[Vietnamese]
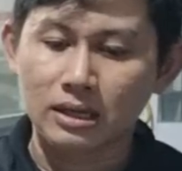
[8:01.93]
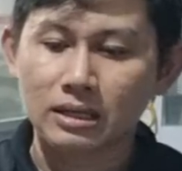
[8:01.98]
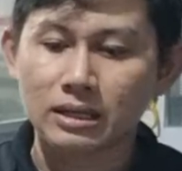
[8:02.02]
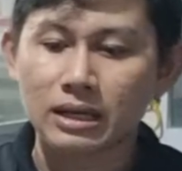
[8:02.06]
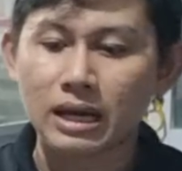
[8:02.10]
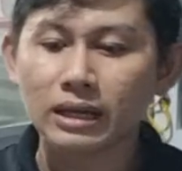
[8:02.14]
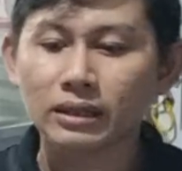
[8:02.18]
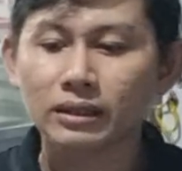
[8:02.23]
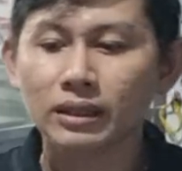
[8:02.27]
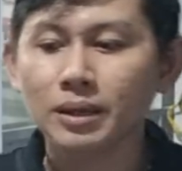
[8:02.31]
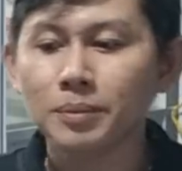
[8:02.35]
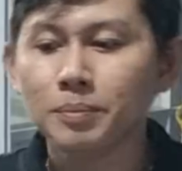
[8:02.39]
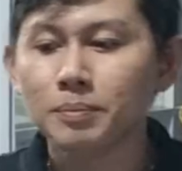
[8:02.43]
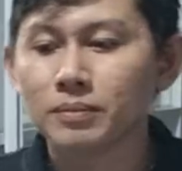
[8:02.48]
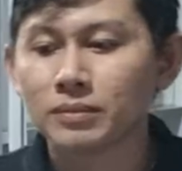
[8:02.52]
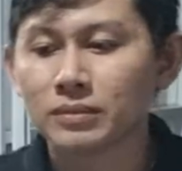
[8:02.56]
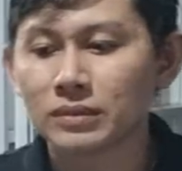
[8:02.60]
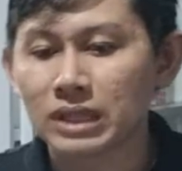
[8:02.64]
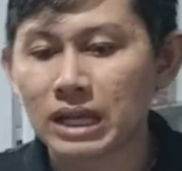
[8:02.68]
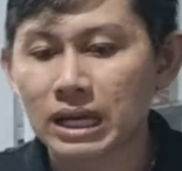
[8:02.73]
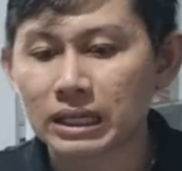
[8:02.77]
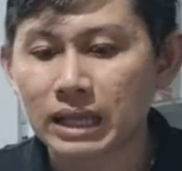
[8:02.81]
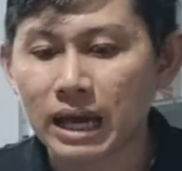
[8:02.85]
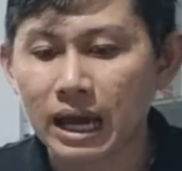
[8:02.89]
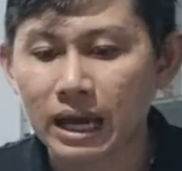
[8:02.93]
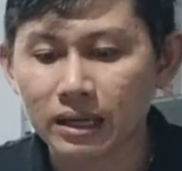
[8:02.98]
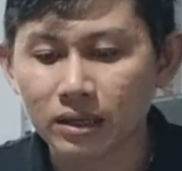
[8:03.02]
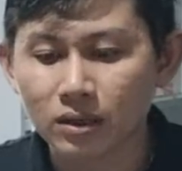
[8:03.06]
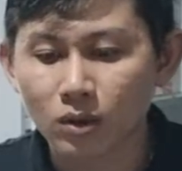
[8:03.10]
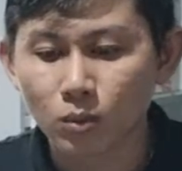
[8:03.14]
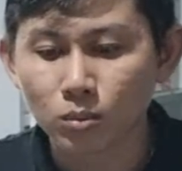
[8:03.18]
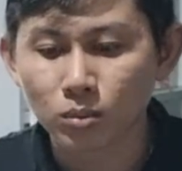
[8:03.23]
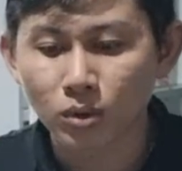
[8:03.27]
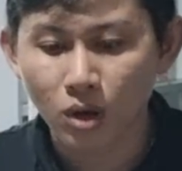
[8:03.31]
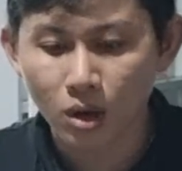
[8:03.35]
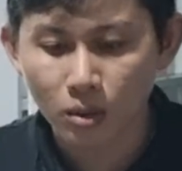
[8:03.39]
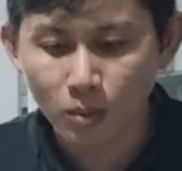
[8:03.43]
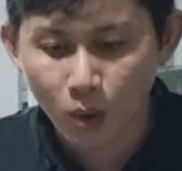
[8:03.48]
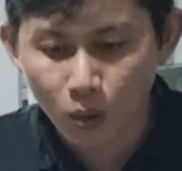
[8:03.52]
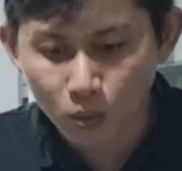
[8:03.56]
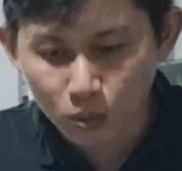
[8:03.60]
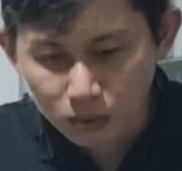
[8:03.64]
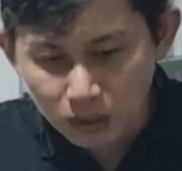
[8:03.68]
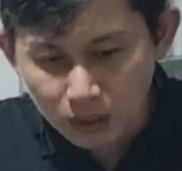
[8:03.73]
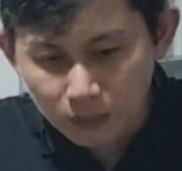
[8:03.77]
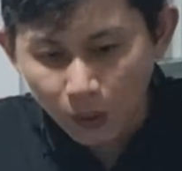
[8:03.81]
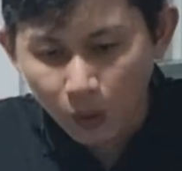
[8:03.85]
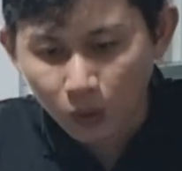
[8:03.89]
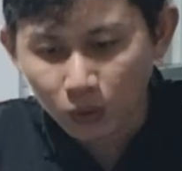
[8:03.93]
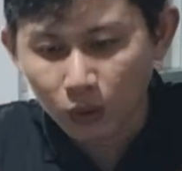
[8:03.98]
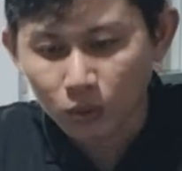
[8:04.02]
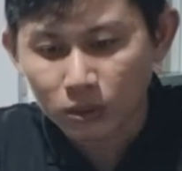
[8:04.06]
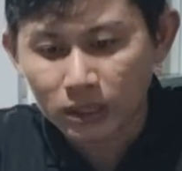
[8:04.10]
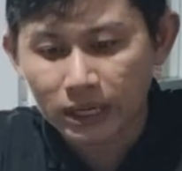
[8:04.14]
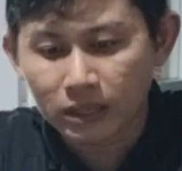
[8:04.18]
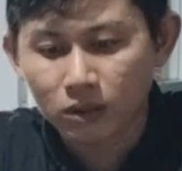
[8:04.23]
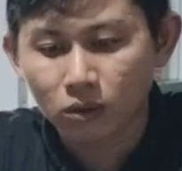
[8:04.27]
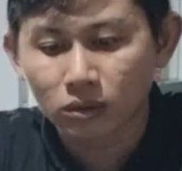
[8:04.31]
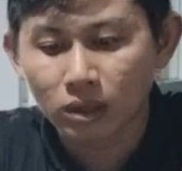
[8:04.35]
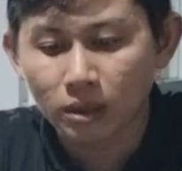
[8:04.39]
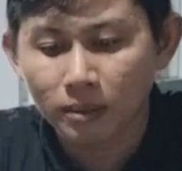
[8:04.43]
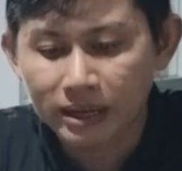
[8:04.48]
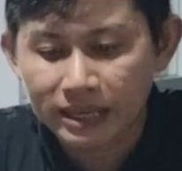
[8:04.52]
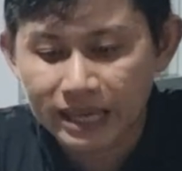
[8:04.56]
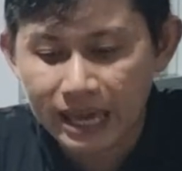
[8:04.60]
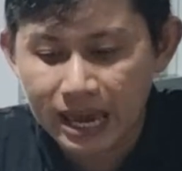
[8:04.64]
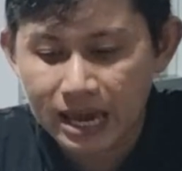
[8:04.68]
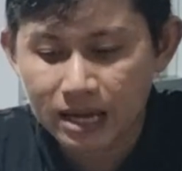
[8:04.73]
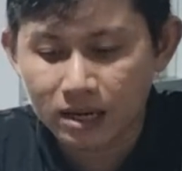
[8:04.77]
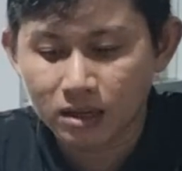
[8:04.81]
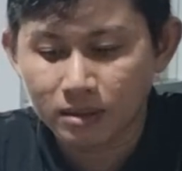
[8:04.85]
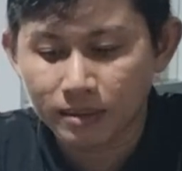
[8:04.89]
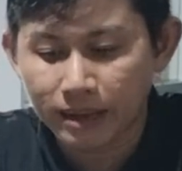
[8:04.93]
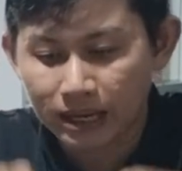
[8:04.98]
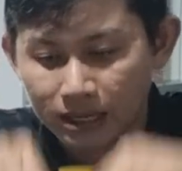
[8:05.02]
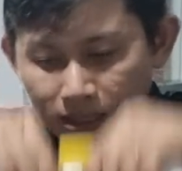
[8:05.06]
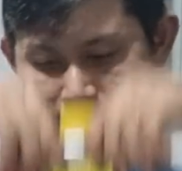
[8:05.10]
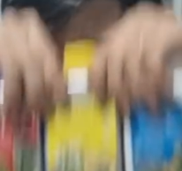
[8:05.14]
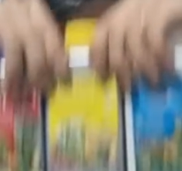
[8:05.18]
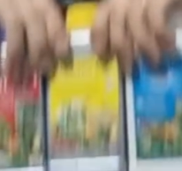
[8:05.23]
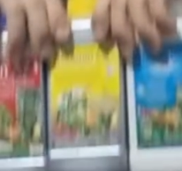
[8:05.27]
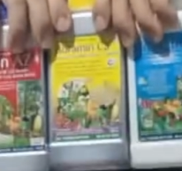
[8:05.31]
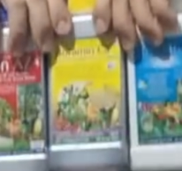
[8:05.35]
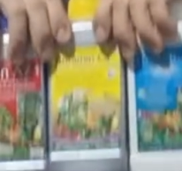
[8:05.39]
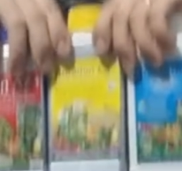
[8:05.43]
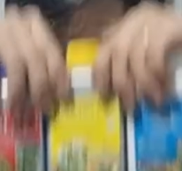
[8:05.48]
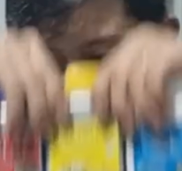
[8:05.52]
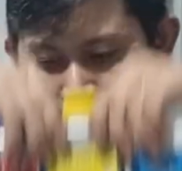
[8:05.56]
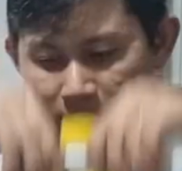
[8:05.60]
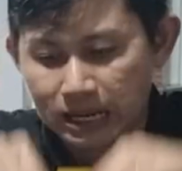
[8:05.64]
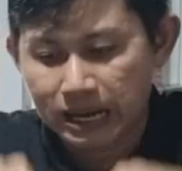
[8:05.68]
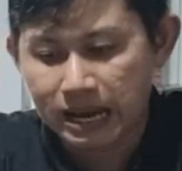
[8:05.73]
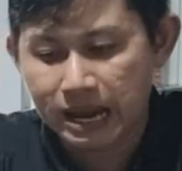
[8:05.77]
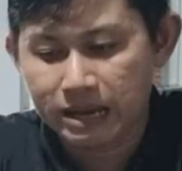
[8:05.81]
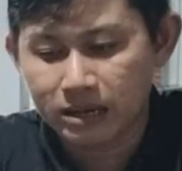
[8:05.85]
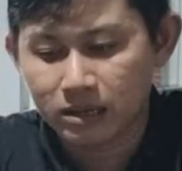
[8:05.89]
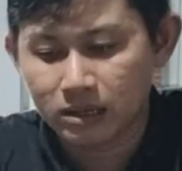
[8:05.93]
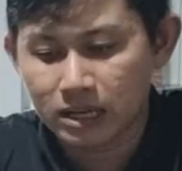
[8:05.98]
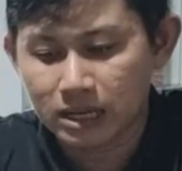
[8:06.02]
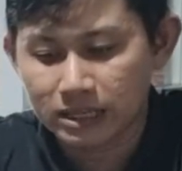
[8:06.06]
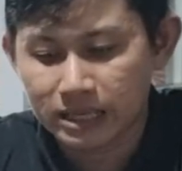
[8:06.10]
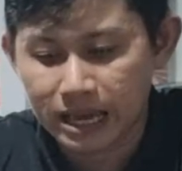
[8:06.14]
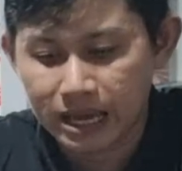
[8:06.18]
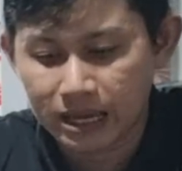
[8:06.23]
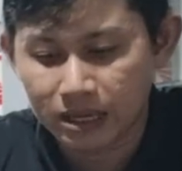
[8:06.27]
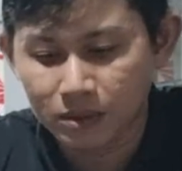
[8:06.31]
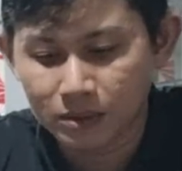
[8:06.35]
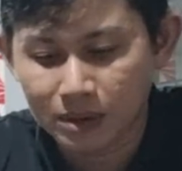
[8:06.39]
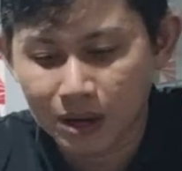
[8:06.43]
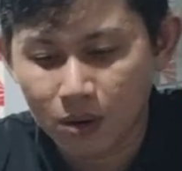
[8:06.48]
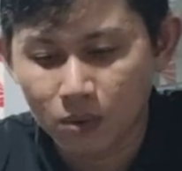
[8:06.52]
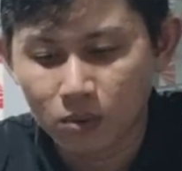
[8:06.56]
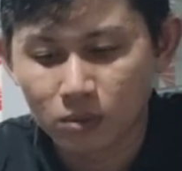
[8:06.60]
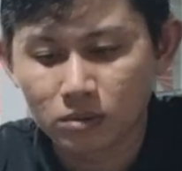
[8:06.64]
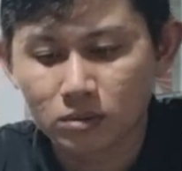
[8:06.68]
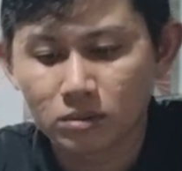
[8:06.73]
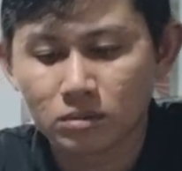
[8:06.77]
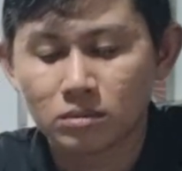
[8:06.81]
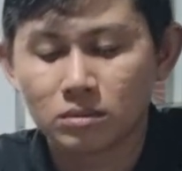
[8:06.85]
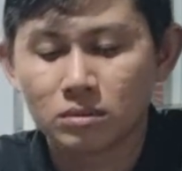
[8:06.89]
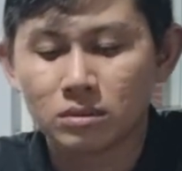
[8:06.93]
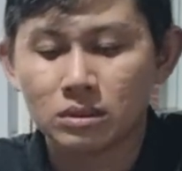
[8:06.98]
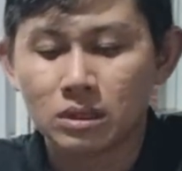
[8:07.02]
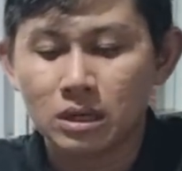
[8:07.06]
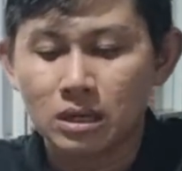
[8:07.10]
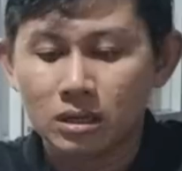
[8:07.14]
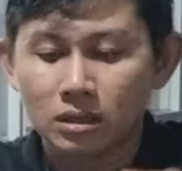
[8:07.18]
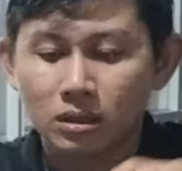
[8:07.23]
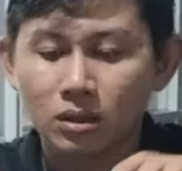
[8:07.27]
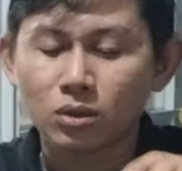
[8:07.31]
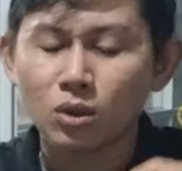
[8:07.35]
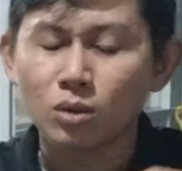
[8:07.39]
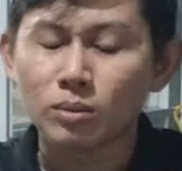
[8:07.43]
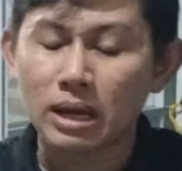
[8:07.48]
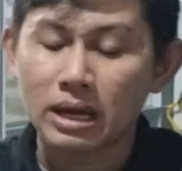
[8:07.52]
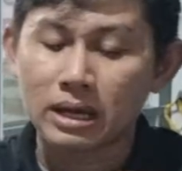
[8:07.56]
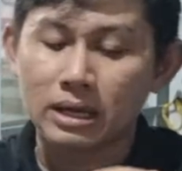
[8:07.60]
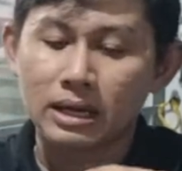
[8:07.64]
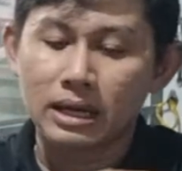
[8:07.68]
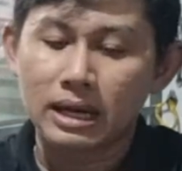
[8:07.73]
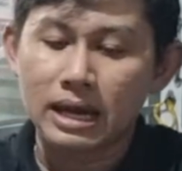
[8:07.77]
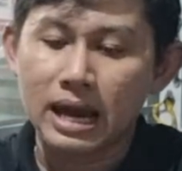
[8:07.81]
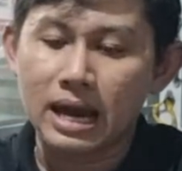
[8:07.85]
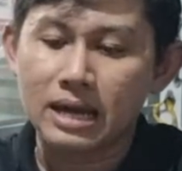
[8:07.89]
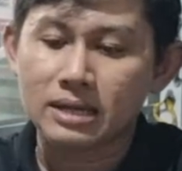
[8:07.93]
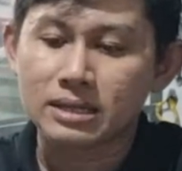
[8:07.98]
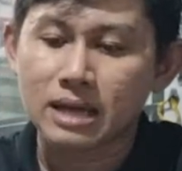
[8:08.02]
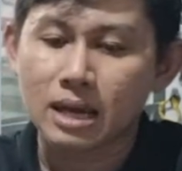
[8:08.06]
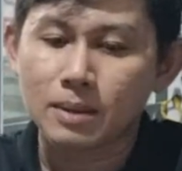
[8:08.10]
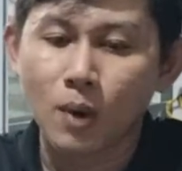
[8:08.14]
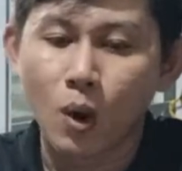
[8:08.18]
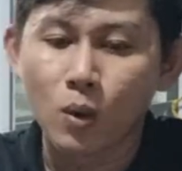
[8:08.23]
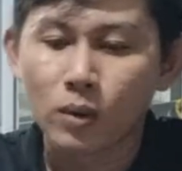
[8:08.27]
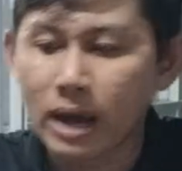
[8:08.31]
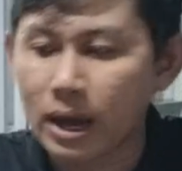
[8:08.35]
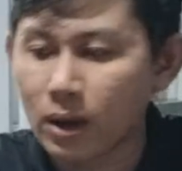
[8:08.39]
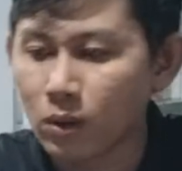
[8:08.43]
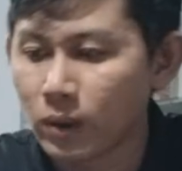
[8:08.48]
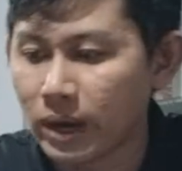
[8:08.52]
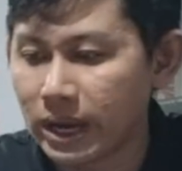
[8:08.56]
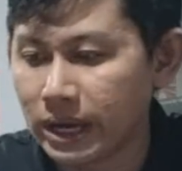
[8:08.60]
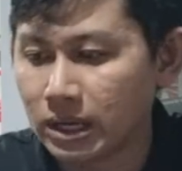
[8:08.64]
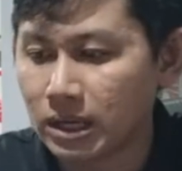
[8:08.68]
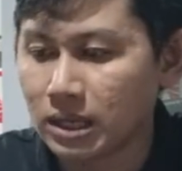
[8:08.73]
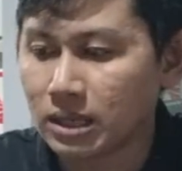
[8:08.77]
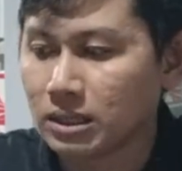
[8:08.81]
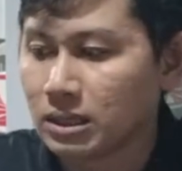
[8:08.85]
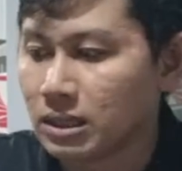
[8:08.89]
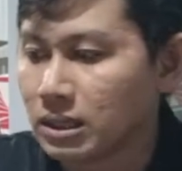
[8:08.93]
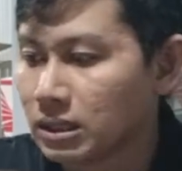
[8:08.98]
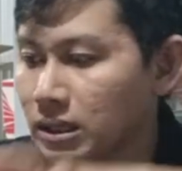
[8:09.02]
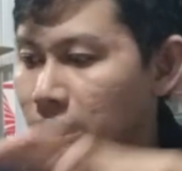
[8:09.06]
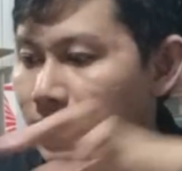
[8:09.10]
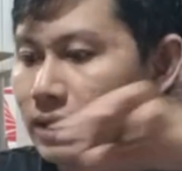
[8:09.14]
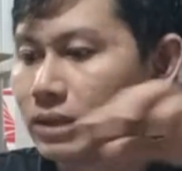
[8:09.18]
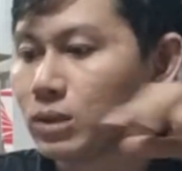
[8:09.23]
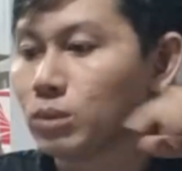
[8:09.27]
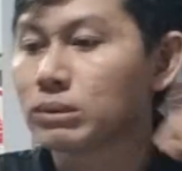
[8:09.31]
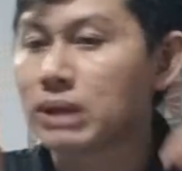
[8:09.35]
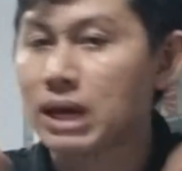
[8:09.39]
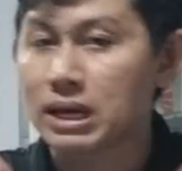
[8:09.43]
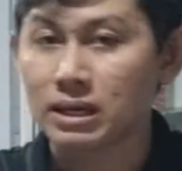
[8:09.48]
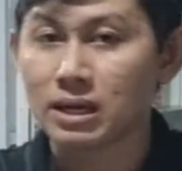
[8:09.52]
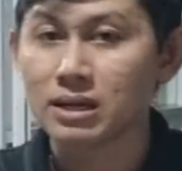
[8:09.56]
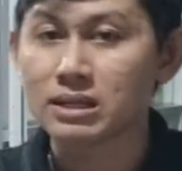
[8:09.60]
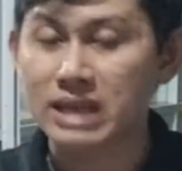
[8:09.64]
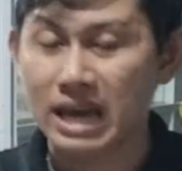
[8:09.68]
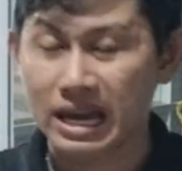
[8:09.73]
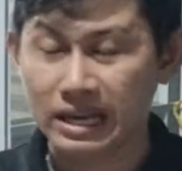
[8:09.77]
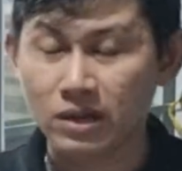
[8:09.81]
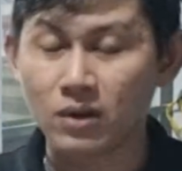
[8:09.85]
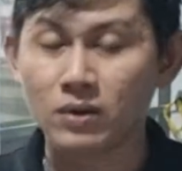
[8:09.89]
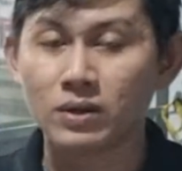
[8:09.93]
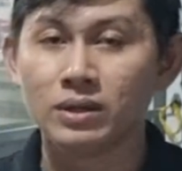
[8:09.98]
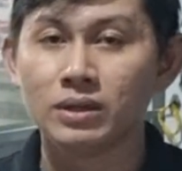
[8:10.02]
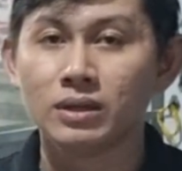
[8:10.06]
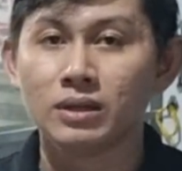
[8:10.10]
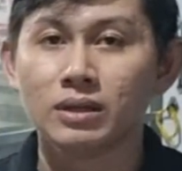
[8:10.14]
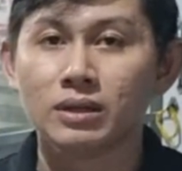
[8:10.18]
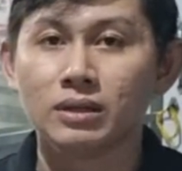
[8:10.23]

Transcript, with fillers: kế tiếp là Thái cũng có một cái bộ đậu trái của Tây Ban Nha đó các bạn ha. Ai khách hàng yêu cầu, nói chung là ai xài bộ nào quen á thì chúng ta cứ xài thôi.